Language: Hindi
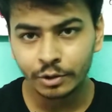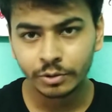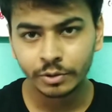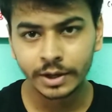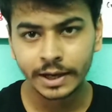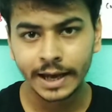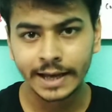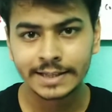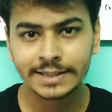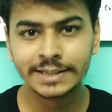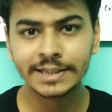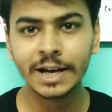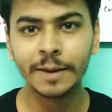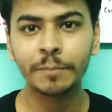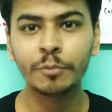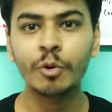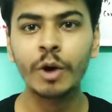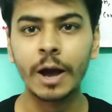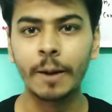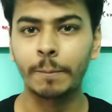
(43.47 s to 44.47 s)
तो कैसे
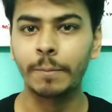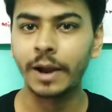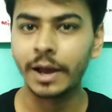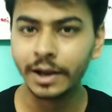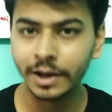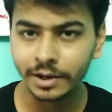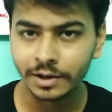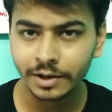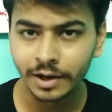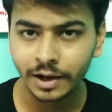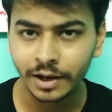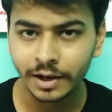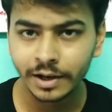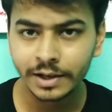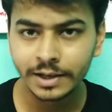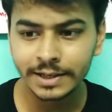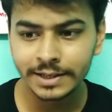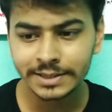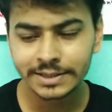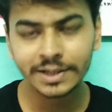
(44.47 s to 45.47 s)
आपको अप्लाई करना
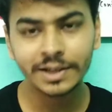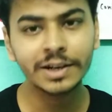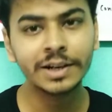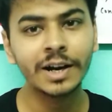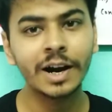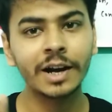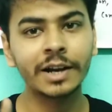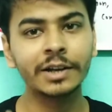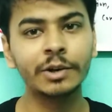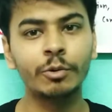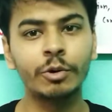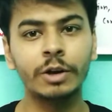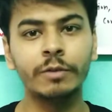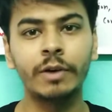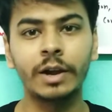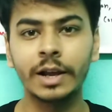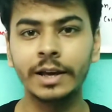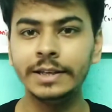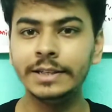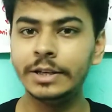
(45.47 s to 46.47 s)
है इसके रिगार्डिंग होने
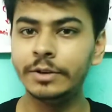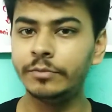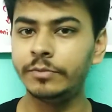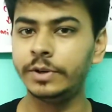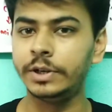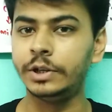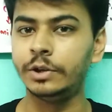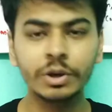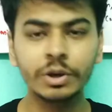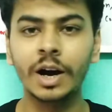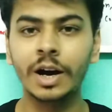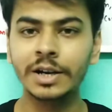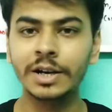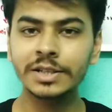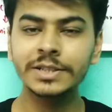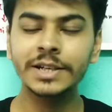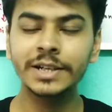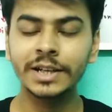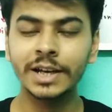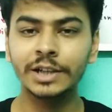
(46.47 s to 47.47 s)
वाला है ये भी क्योंकि हर
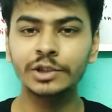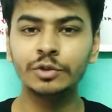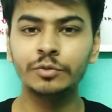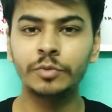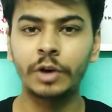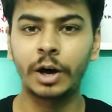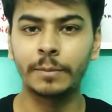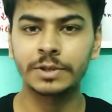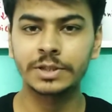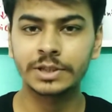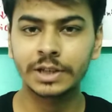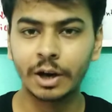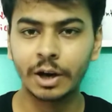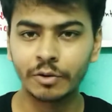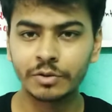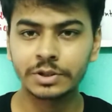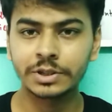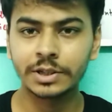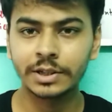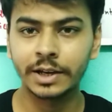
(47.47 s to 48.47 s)
स्टेट का जो फार्मासी
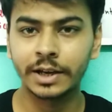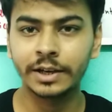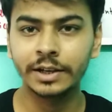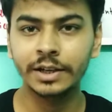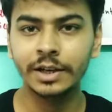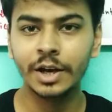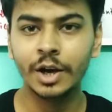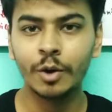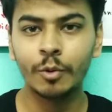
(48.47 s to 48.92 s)
काउंसिल है